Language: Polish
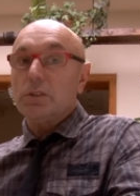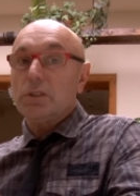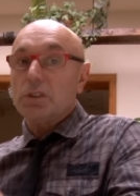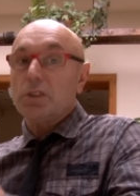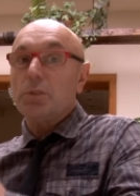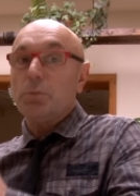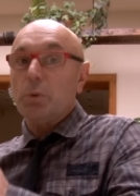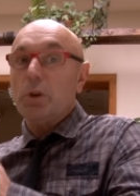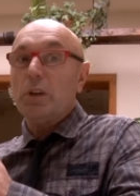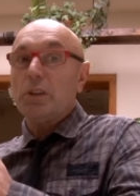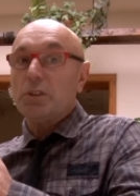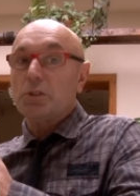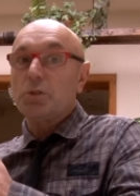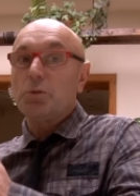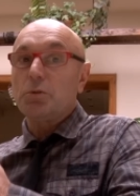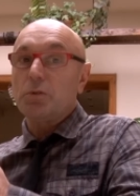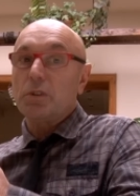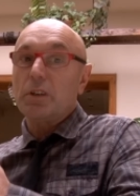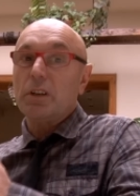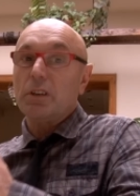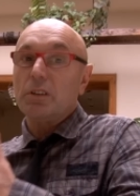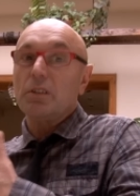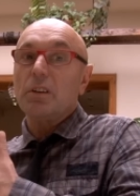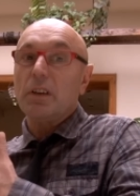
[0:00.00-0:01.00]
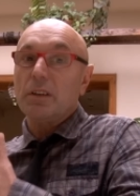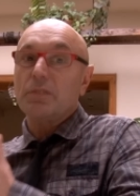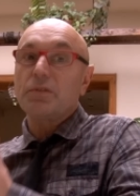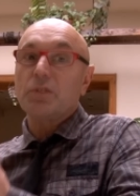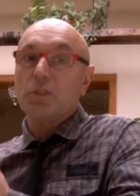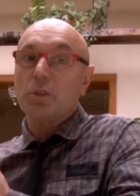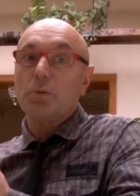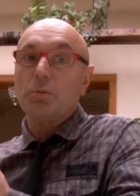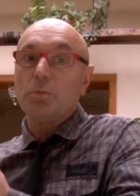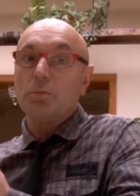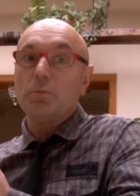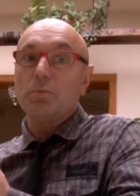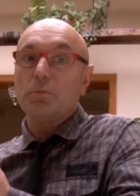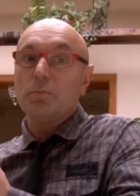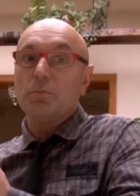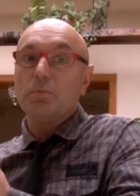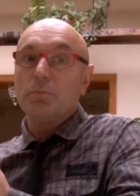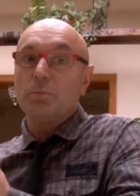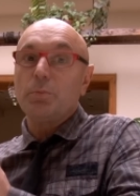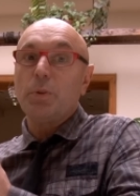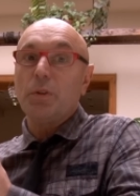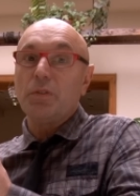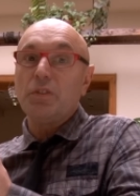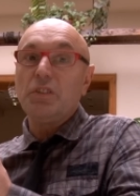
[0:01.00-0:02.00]
że moja córka, no, w to
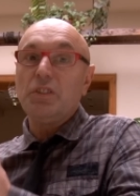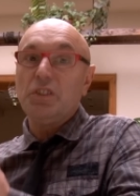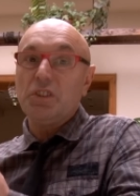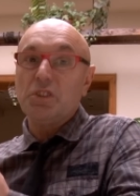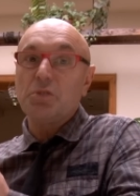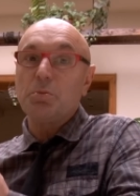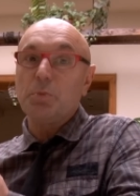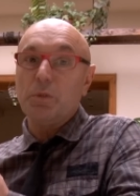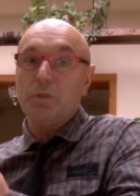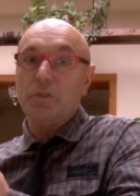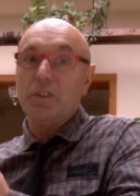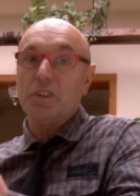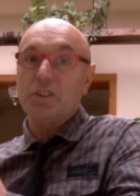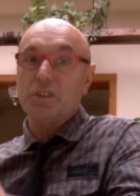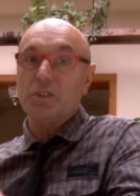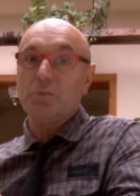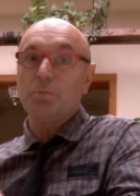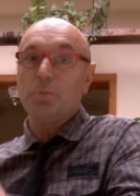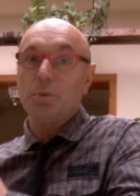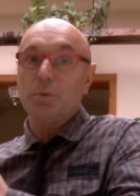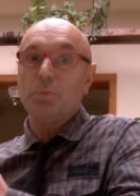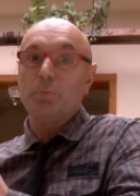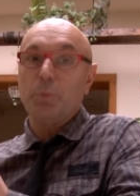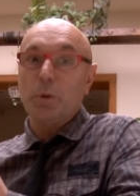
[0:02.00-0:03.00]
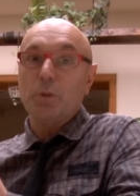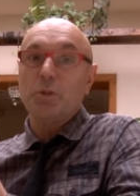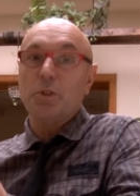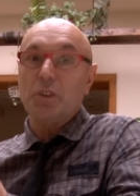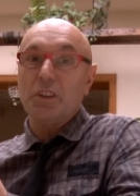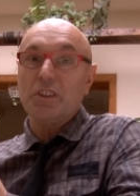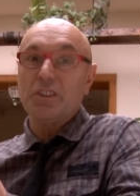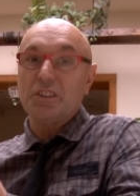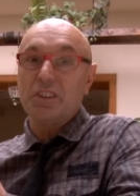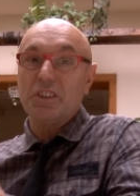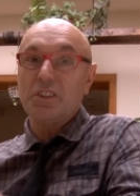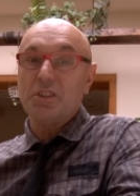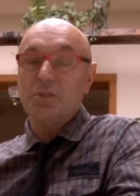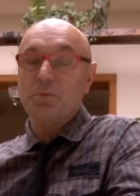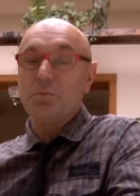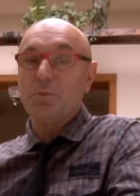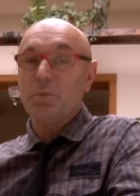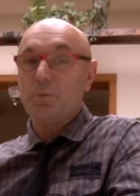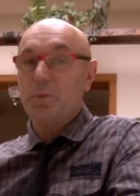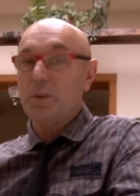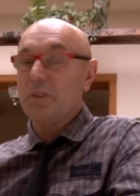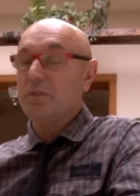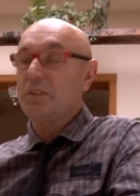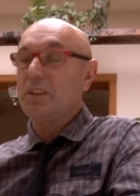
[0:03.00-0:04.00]
powinniśmy wierzyć, bo po to jesteśmy,
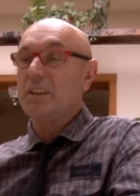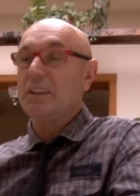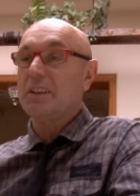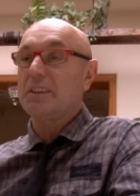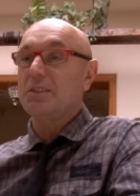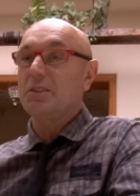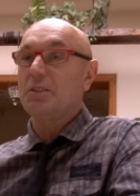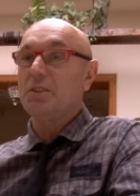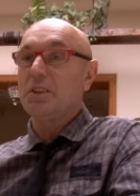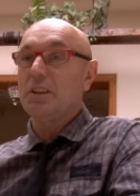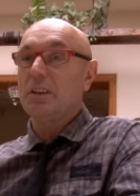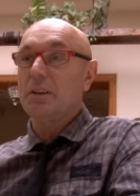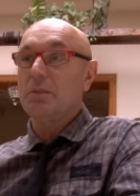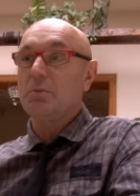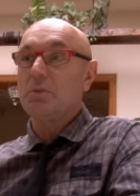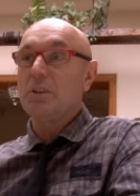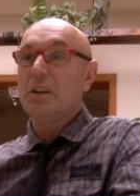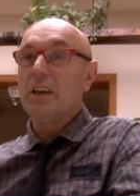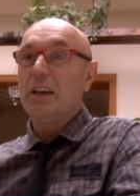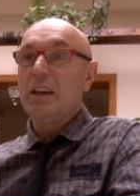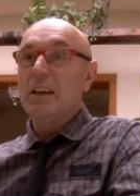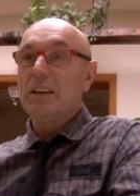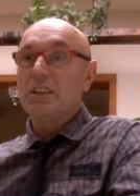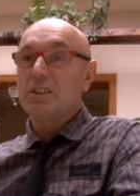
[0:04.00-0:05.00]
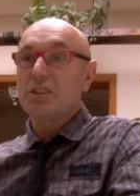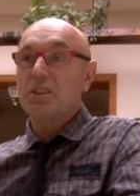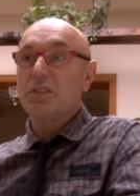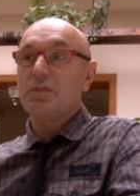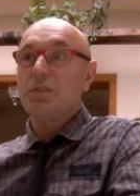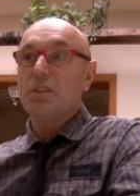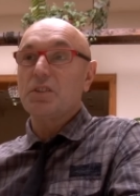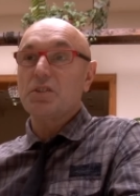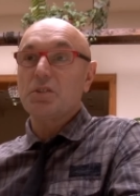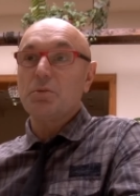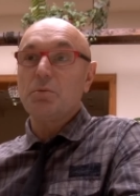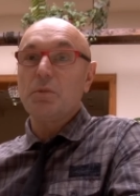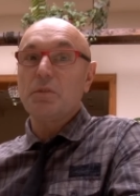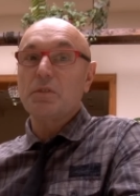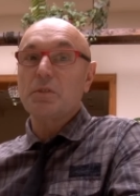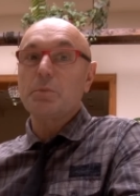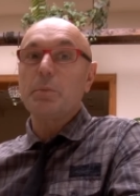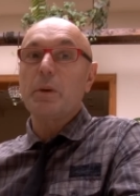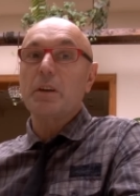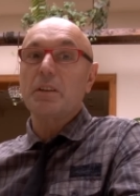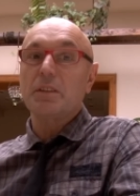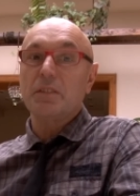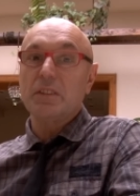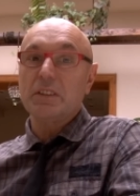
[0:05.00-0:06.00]
prawda, katolikami, że wierzymy w
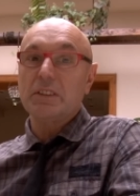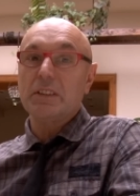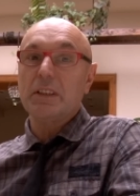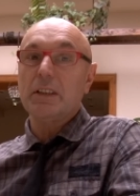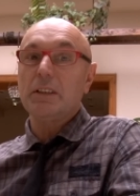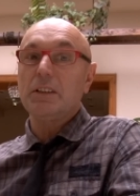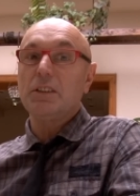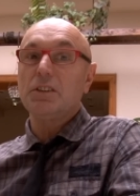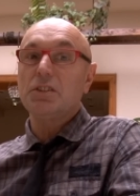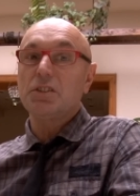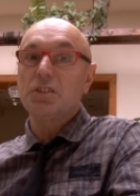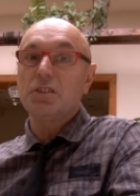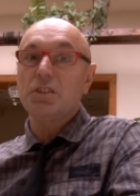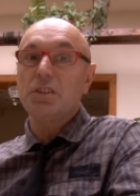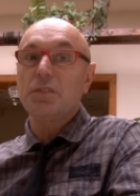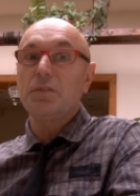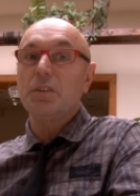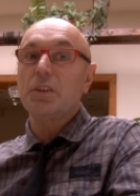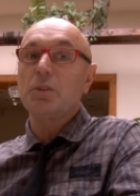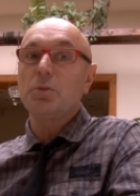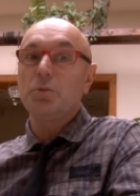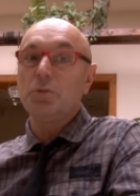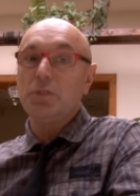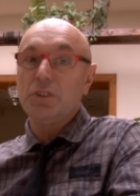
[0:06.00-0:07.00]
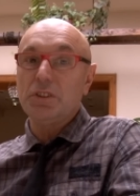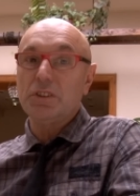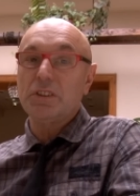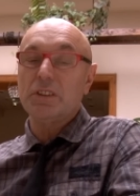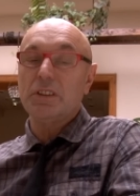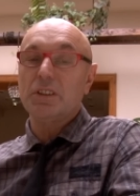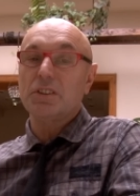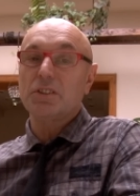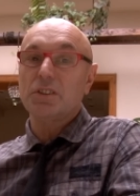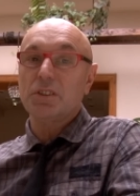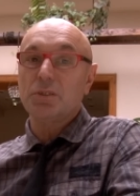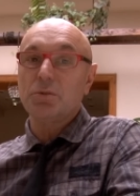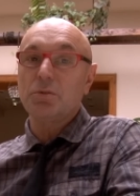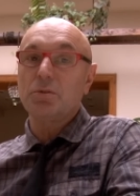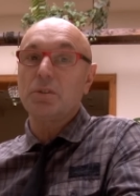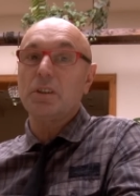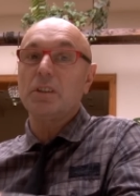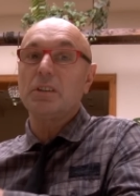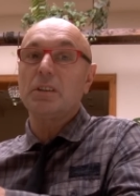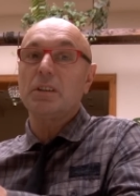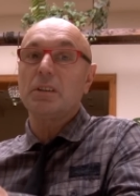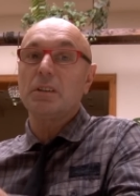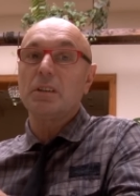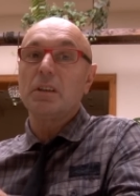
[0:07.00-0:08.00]
zmartwychwstanie i życie wiekuiste, że
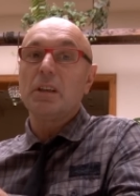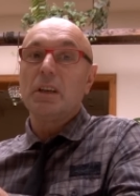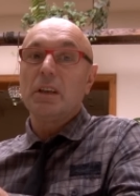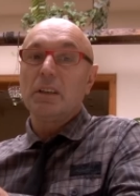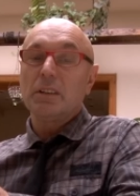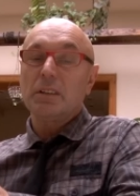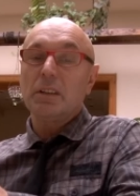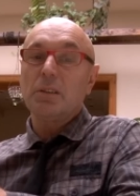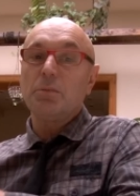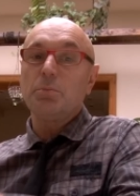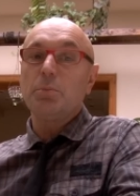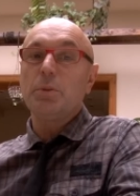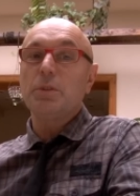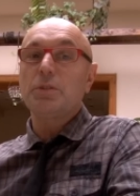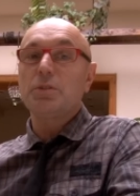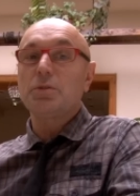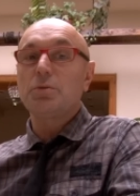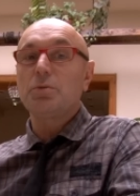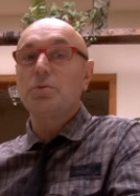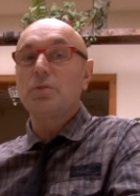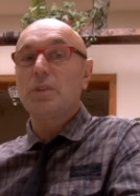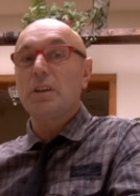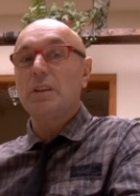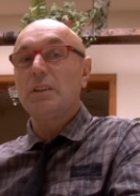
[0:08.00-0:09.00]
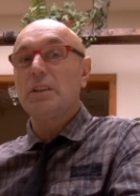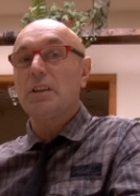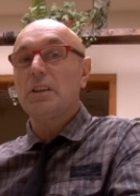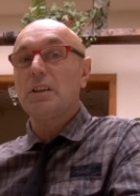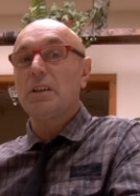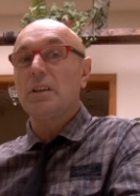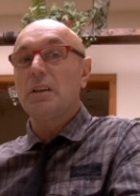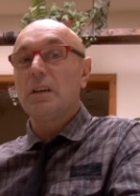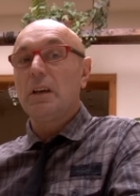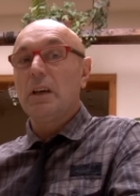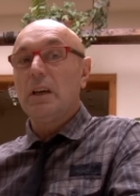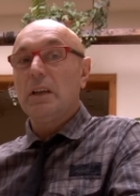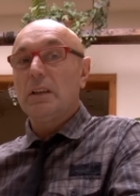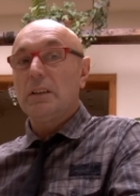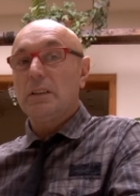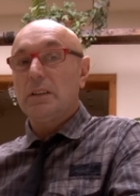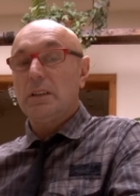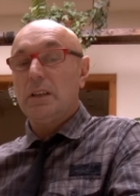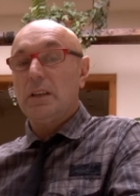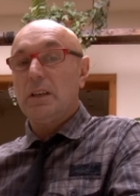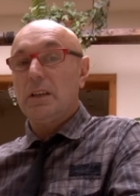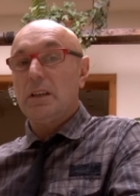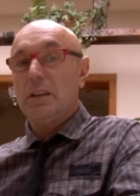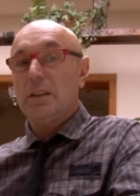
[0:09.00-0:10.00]
tutaj ten, ten byt tutaj na,
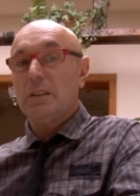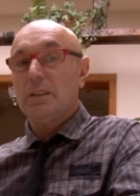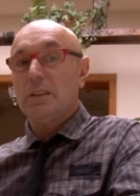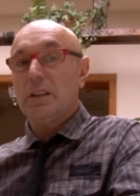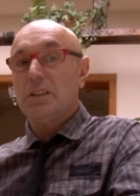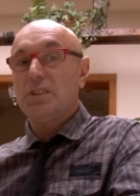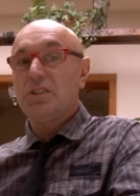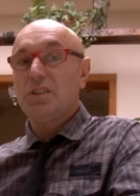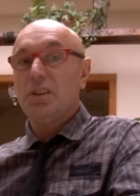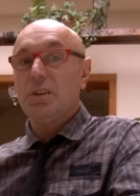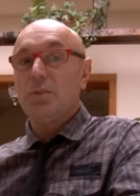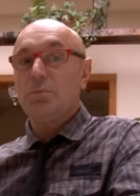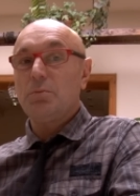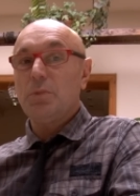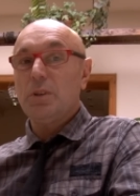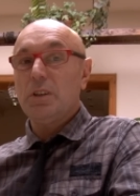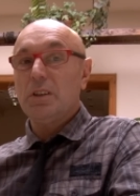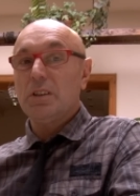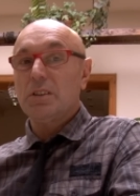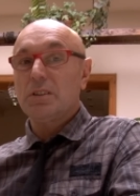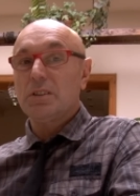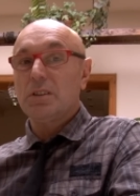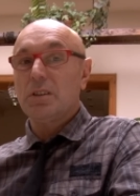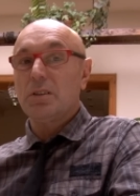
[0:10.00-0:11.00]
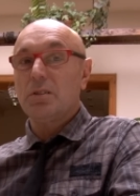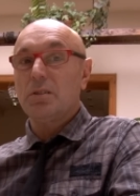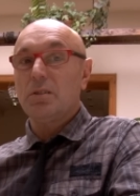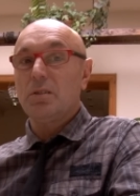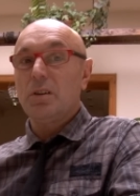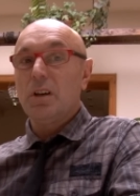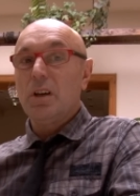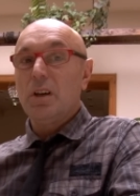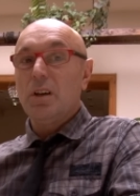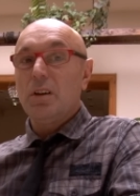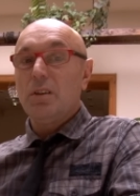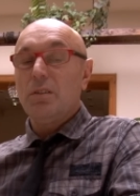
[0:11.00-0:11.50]
na, na ziemi jest tylko y, y,